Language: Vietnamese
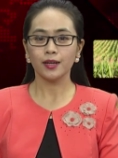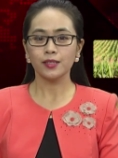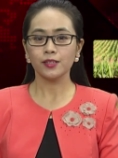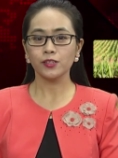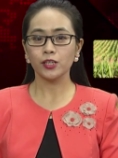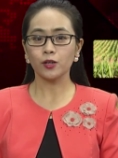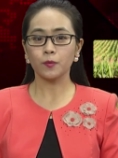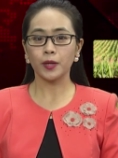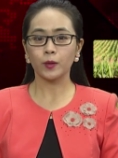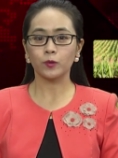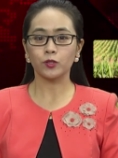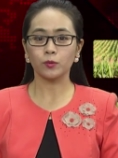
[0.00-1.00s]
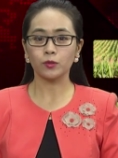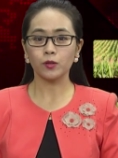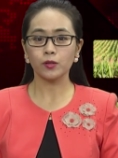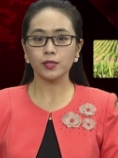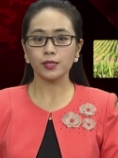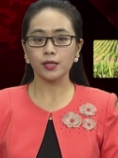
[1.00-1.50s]
Chương trình hôm nay của chúng
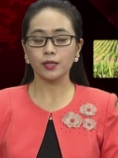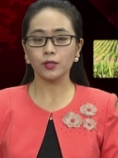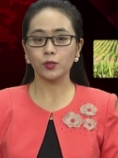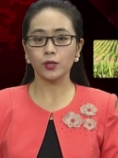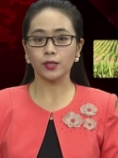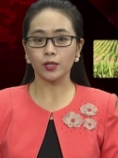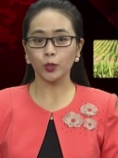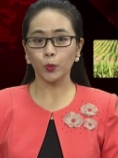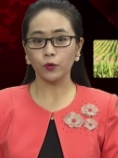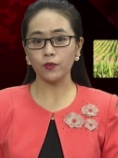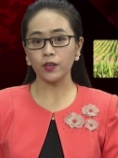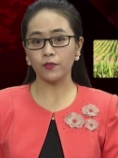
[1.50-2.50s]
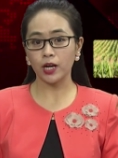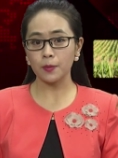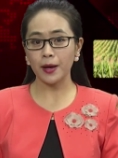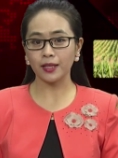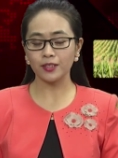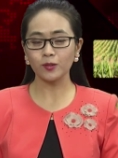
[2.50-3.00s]
tôi xin chuyển tới quý vị và các
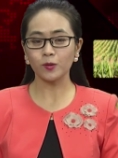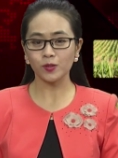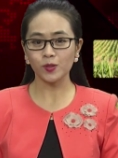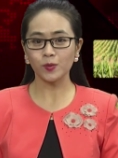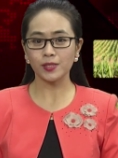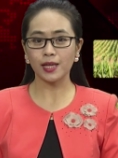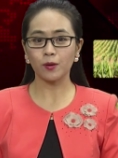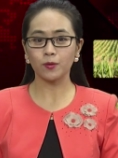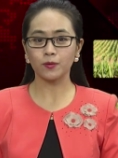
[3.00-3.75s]
bạn những nội dung sau.